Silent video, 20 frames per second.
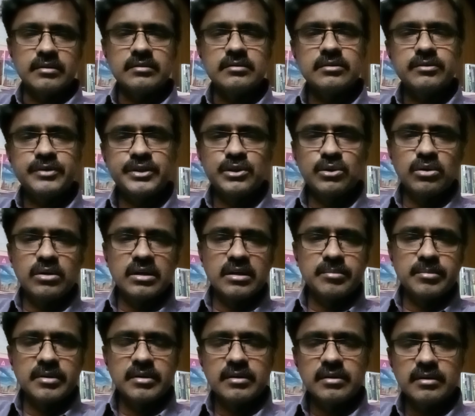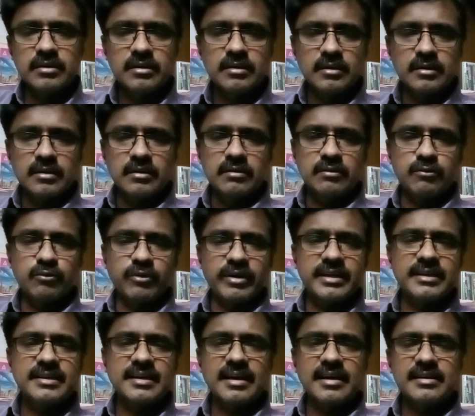இந்த வீடியோவில் நம்ம
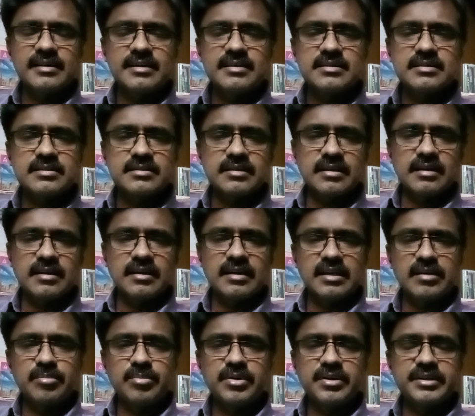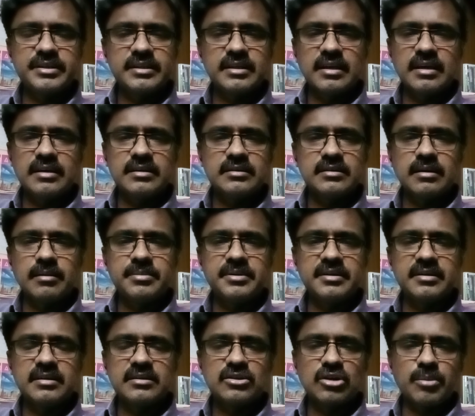வைக்காரியஸ் லைபிலிட்டி அந்
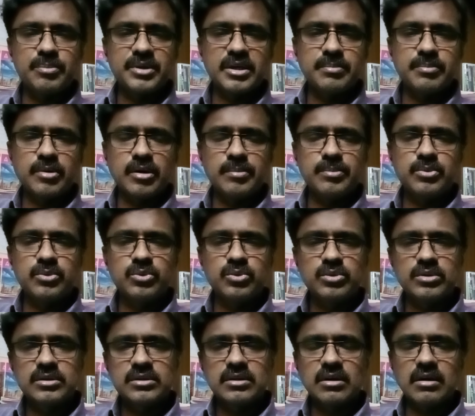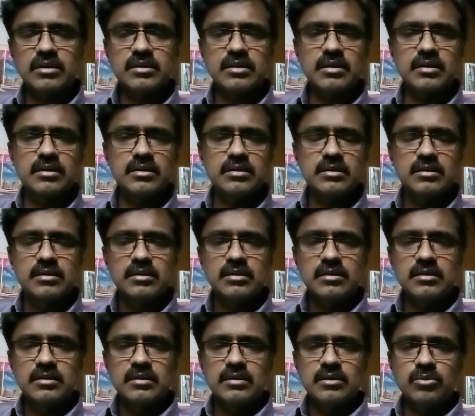அப்படின்ற டாபிக் பார்ப்போம் டாட்டில்
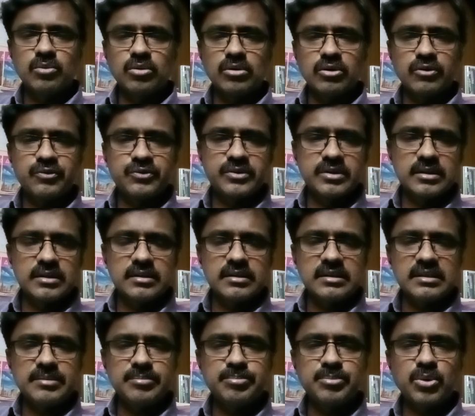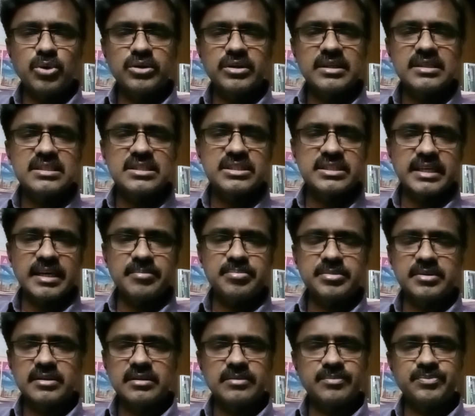ஒன் ஆஃப் த இம்பார்ட்டண்ட்
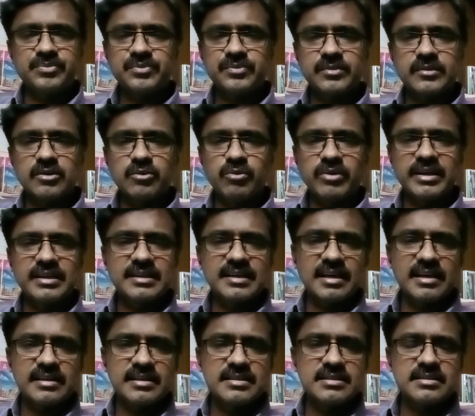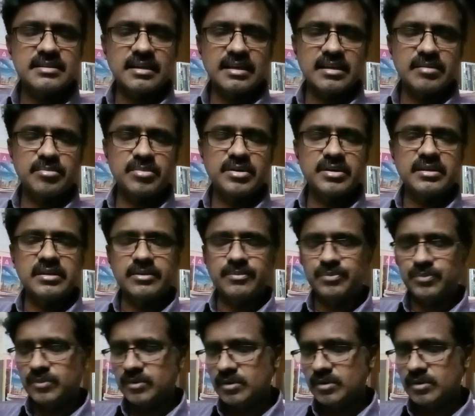சாப்டர் வைக்காரியஸ் லைபிலிட்டி